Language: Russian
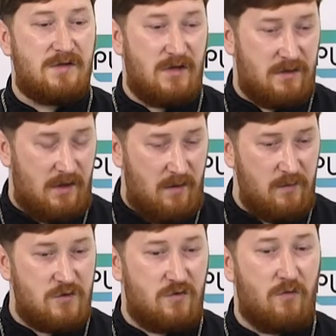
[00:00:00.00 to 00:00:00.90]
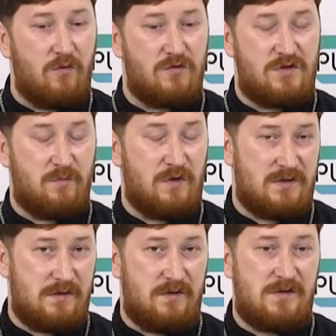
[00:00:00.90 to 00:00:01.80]
директорами школ, учебных
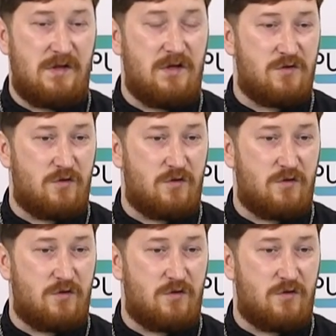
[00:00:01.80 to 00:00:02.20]
заведений,